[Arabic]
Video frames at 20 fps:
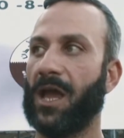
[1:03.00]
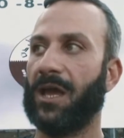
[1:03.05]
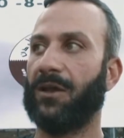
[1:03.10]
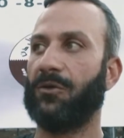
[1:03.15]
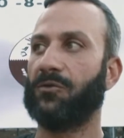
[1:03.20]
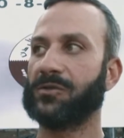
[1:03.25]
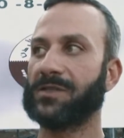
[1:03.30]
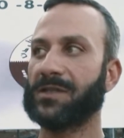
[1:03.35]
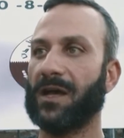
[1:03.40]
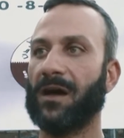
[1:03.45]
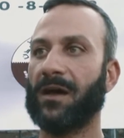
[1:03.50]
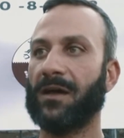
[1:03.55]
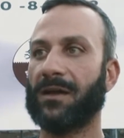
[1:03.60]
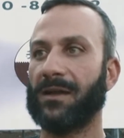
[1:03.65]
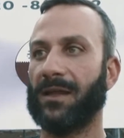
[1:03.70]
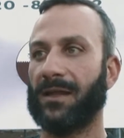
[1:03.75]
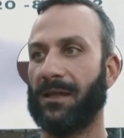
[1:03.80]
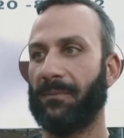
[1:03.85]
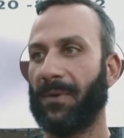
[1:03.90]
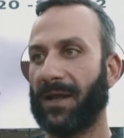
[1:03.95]
إنه
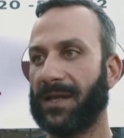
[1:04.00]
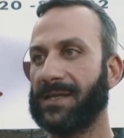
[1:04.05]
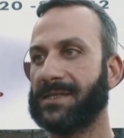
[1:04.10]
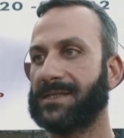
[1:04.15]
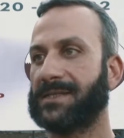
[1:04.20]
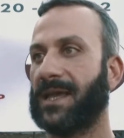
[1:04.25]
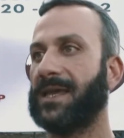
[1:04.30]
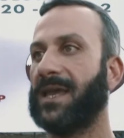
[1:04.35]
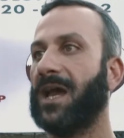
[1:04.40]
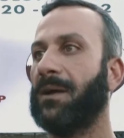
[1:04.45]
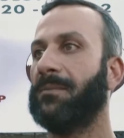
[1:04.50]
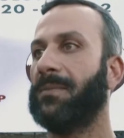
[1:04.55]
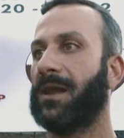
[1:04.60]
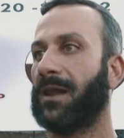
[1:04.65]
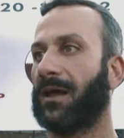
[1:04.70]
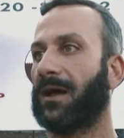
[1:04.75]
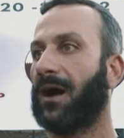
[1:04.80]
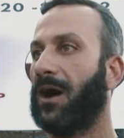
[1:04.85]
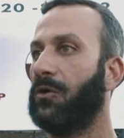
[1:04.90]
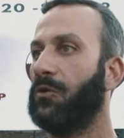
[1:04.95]
صار الباريستا
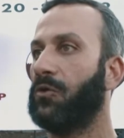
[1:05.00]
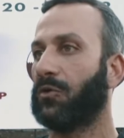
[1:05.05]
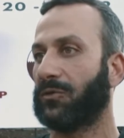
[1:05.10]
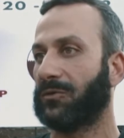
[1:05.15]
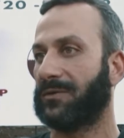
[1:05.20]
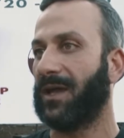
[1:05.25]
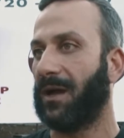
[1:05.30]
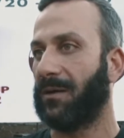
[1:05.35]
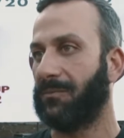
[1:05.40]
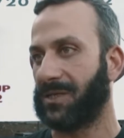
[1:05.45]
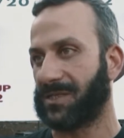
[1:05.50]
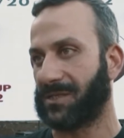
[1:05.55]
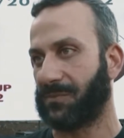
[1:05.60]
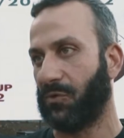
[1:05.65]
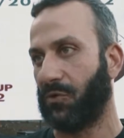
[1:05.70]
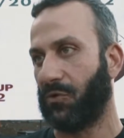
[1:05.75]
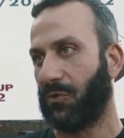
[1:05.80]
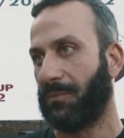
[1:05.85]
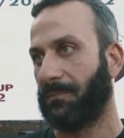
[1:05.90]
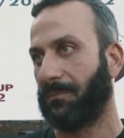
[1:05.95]
يعمل القهوة قدام
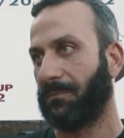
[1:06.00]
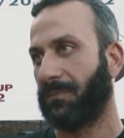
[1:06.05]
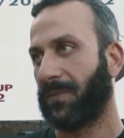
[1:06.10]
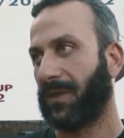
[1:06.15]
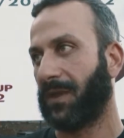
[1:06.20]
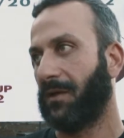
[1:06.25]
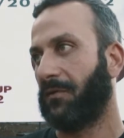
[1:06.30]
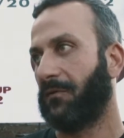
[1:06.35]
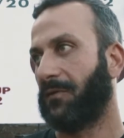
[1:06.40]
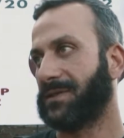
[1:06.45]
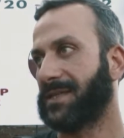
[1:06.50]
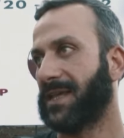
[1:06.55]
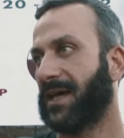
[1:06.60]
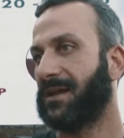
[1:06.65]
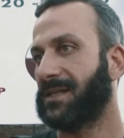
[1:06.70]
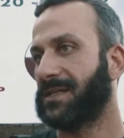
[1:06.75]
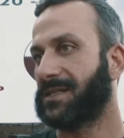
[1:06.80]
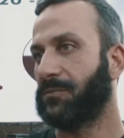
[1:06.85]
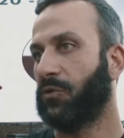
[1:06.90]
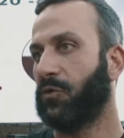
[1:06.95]
الزبون
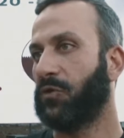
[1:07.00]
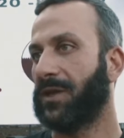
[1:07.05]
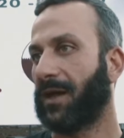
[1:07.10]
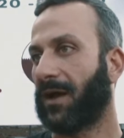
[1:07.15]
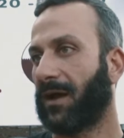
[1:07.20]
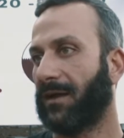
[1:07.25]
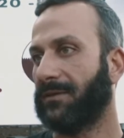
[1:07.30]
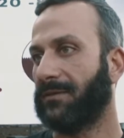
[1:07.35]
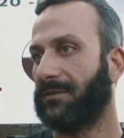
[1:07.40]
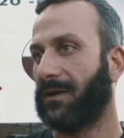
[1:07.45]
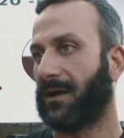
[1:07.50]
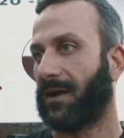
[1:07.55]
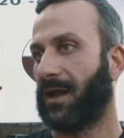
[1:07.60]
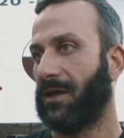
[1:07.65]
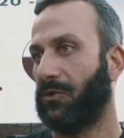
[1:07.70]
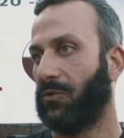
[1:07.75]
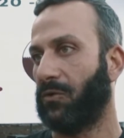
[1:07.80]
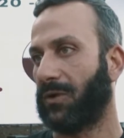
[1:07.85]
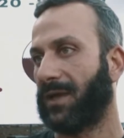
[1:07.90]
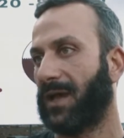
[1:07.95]
فصار الزبون
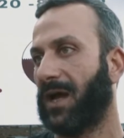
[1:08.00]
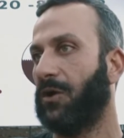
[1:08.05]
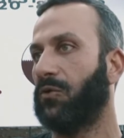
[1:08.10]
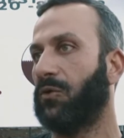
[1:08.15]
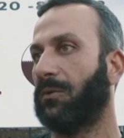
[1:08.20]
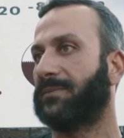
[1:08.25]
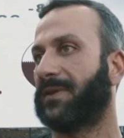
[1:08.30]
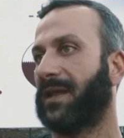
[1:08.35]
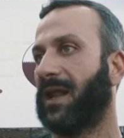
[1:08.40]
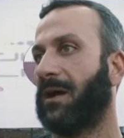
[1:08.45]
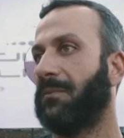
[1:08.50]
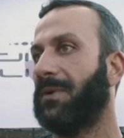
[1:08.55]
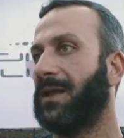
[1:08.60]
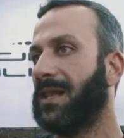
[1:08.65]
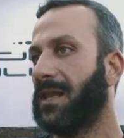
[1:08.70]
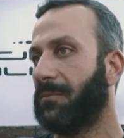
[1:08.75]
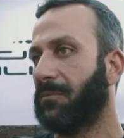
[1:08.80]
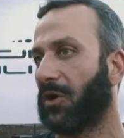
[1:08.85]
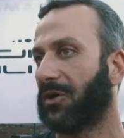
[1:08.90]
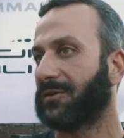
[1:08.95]
يقدر إنه القهوة
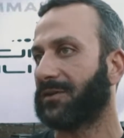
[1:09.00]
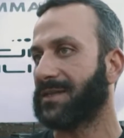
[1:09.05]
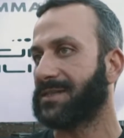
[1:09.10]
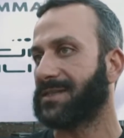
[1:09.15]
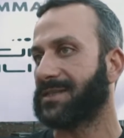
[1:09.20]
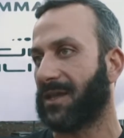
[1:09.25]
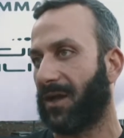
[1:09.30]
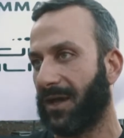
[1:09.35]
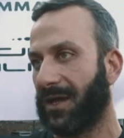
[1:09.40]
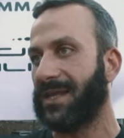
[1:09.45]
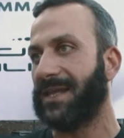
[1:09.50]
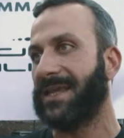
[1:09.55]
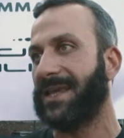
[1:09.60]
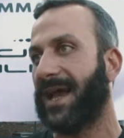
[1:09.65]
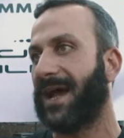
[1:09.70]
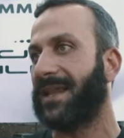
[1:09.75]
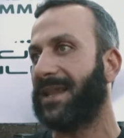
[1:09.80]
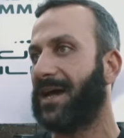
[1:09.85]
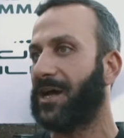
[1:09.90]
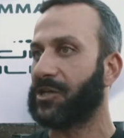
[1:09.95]
بتنعمل لي مختصة
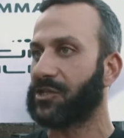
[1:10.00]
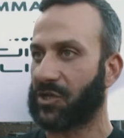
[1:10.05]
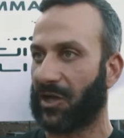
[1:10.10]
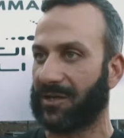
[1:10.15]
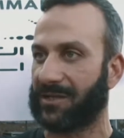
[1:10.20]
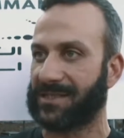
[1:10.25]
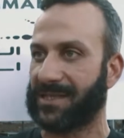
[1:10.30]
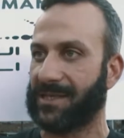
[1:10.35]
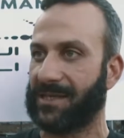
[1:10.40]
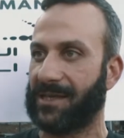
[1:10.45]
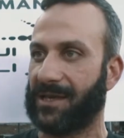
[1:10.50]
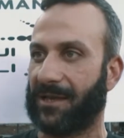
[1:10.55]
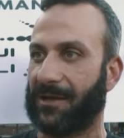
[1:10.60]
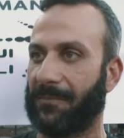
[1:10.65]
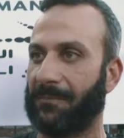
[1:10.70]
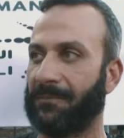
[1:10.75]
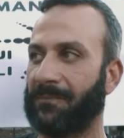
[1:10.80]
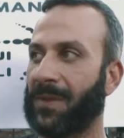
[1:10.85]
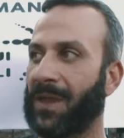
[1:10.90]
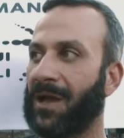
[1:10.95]
إلي أنا شخصياً